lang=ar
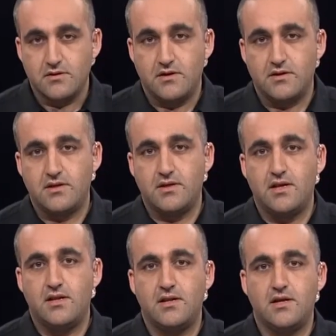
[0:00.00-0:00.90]
إذا
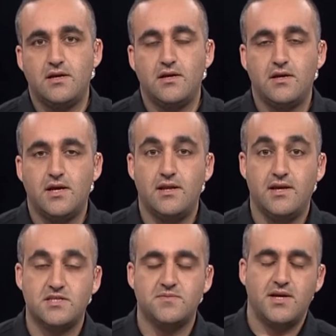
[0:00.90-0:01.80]
هل
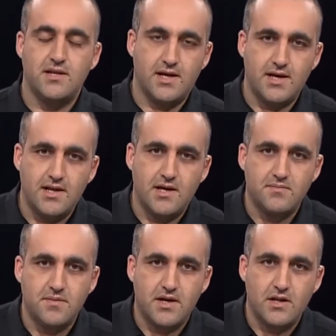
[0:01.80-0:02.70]
يسمع
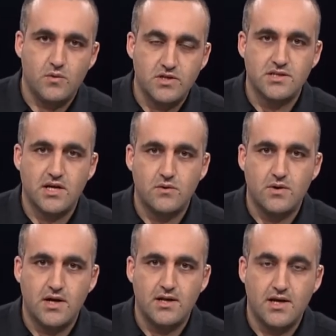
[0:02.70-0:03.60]
العالم الوجع
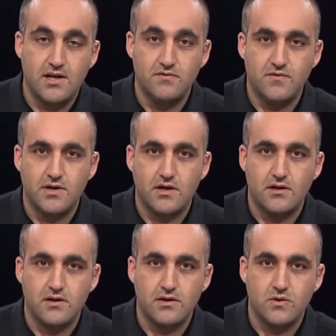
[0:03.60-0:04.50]
والألم في
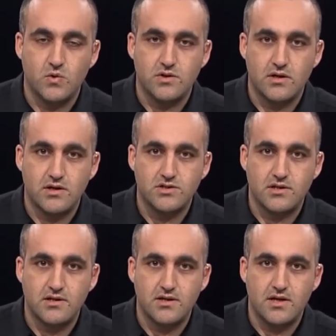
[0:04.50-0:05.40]
الغوطة
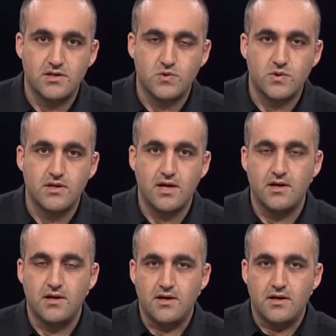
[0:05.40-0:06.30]
الشرقية
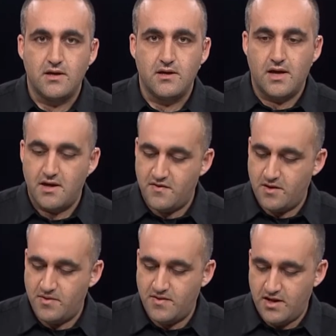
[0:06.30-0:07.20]
السورية أكثر
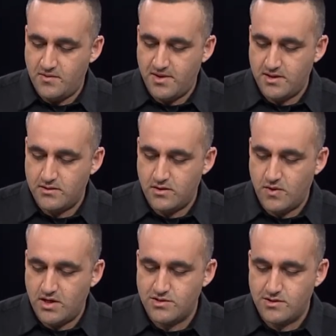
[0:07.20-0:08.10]
من
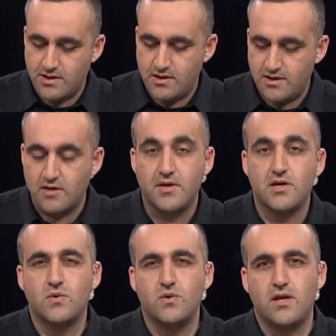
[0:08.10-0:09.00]
310 قتلى كما
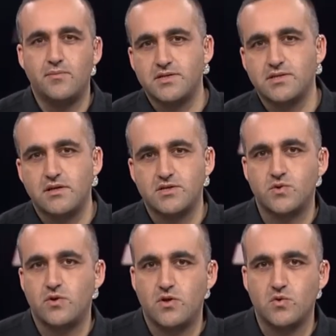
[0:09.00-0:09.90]
يقول المرصد
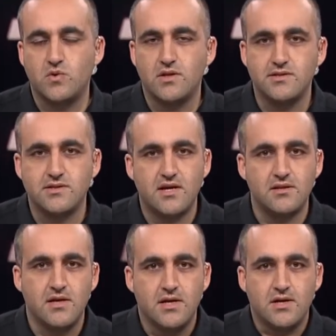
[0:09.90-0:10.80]
السوري لحقوق
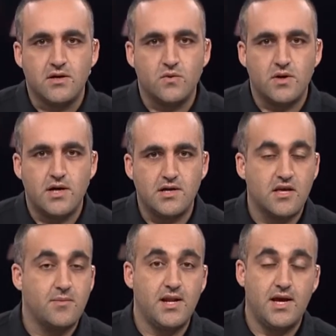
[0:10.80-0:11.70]
الإنسان
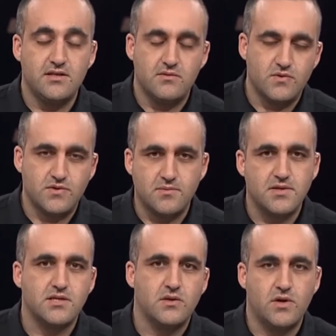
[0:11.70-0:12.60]
وكما العادة منذ
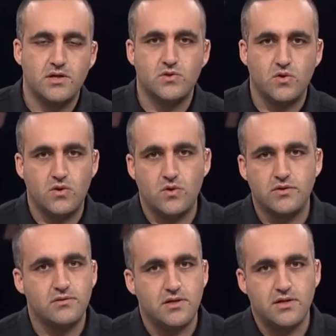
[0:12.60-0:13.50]
سبع سنوات كل
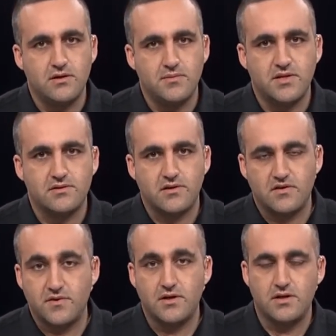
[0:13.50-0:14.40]
آه، من
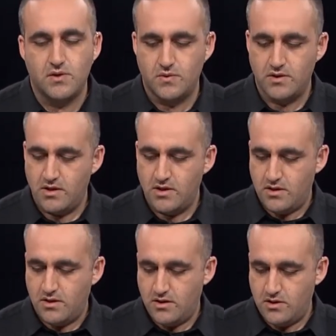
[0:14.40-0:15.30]
الطرفان له
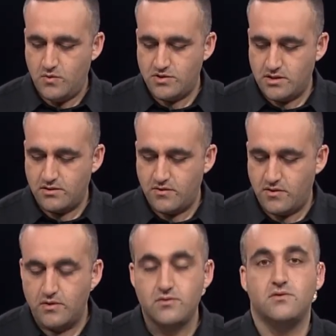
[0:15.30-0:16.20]
آه، وجهة
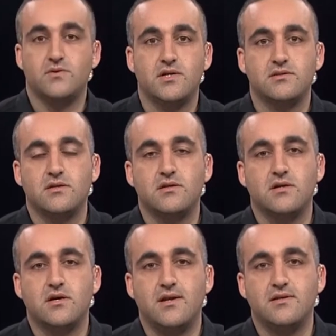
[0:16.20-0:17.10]
نظره
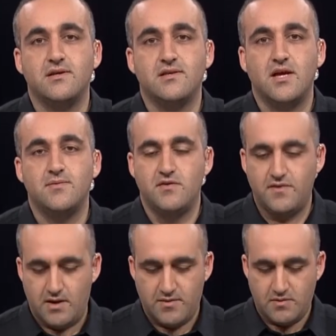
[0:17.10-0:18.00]
والطريقة التي يتعامل
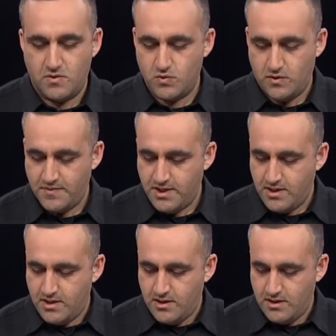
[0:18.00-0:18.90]
فيها مع الموضوع
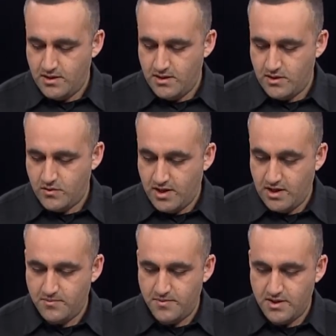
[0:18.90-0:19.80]
آه،
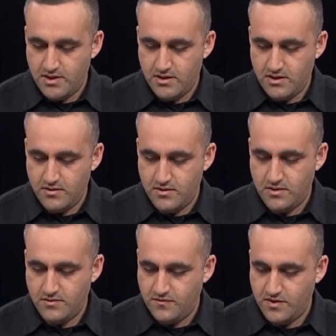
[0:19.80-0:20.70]
أرحب
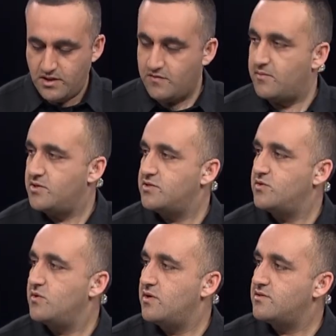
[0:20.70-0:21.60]
في ضيفي
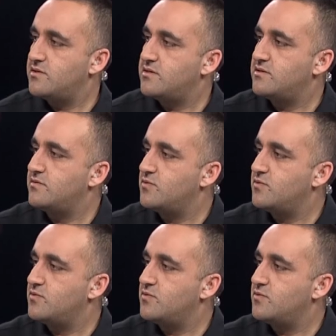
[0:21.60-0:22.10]
بالاستديو الأستاذ